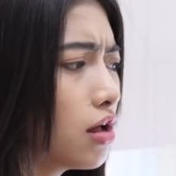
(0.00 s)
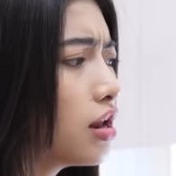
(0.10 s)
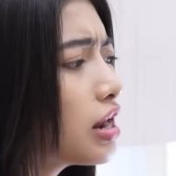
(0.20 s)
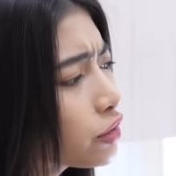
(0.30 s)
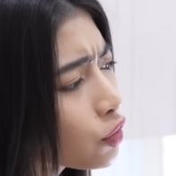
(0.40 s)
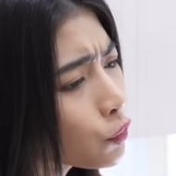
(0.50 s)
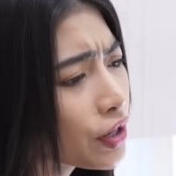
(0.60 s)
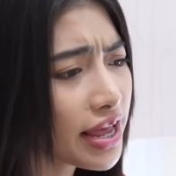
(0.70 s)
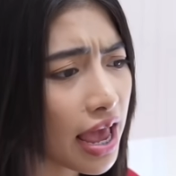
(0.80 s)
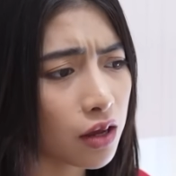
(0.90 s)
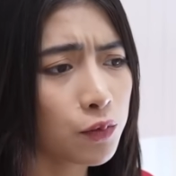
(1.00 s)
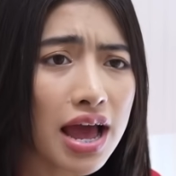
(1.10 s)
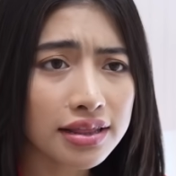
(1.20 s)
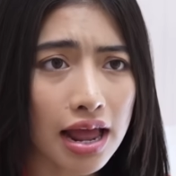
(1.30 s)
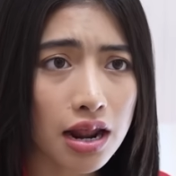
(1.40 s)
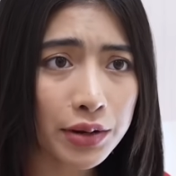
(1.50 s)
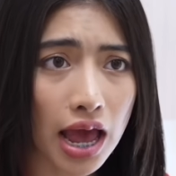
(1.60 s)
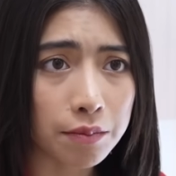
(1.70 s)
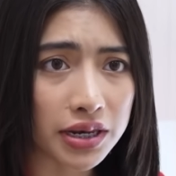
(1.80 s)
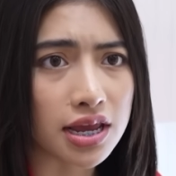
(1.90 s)
แล้วเราจะรู้ได้ไงว่าหน้าตาท่านป
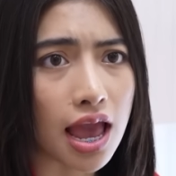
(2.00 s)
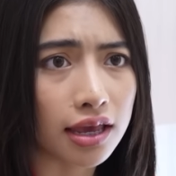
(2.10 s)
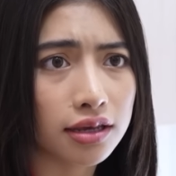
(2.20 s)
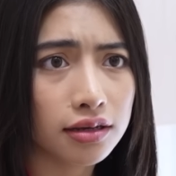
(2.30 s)
ระธานเป็นยังไง